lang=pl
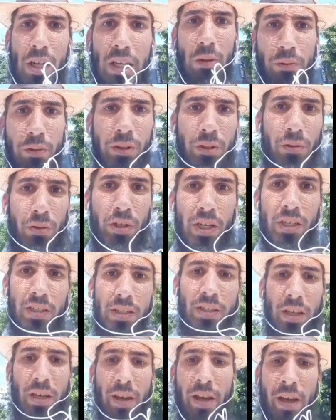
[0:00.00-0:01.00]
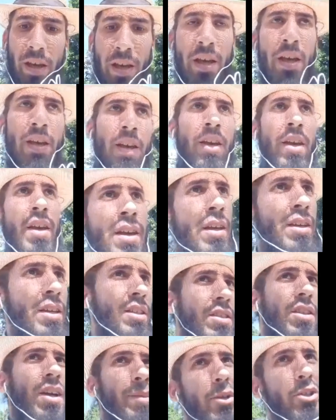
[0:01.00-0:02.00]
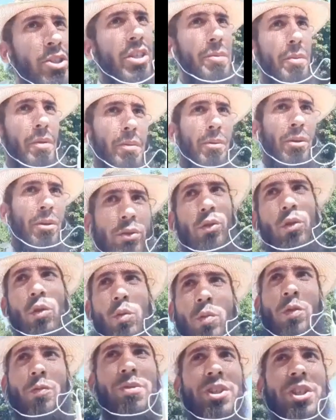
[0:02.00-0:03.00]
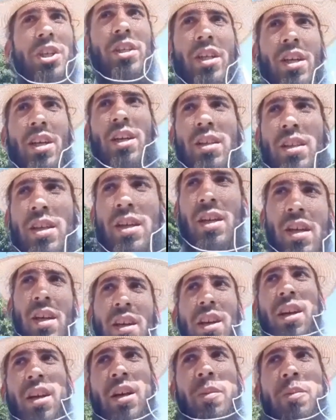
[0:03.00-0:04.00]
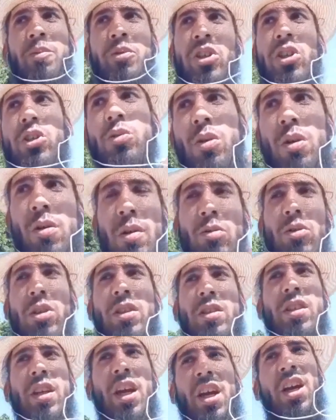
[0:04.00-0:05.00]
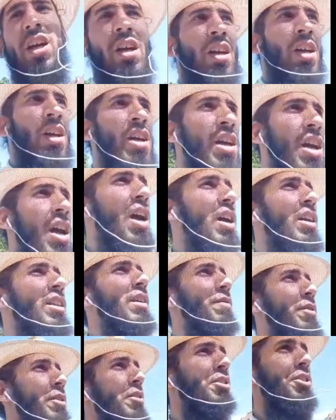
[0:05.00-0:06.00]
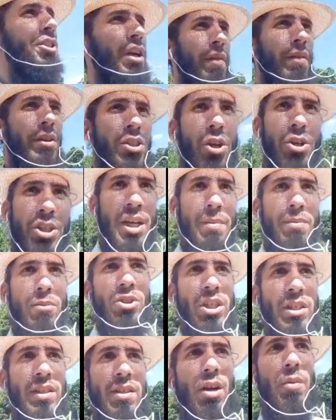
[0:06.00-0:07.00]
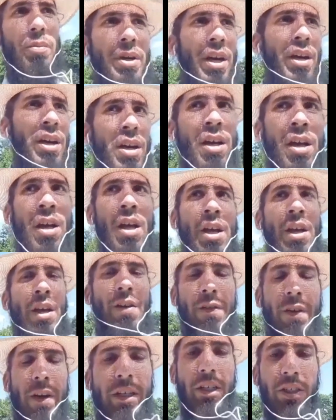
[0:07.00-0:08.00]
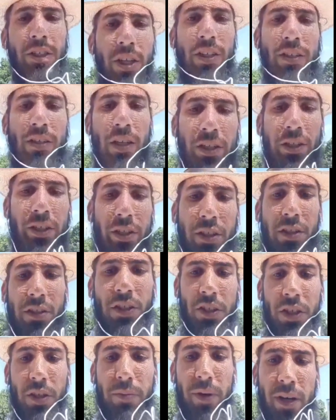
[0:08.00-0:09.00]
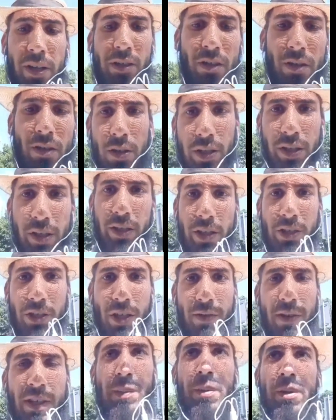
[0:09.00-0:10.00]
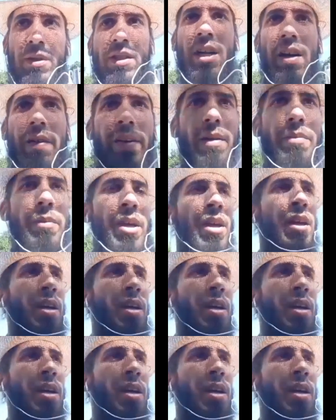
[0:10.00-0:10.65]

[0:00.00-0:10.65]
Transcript: ludzi już jest. I co, może po prostu umówmy się na, na przyszłą audycję, a nawet dzisiaj wieczorkiem może zrobię. Fajnie, że jesteście, cieszę się bardzo, serdecznie Was pozdrawiam.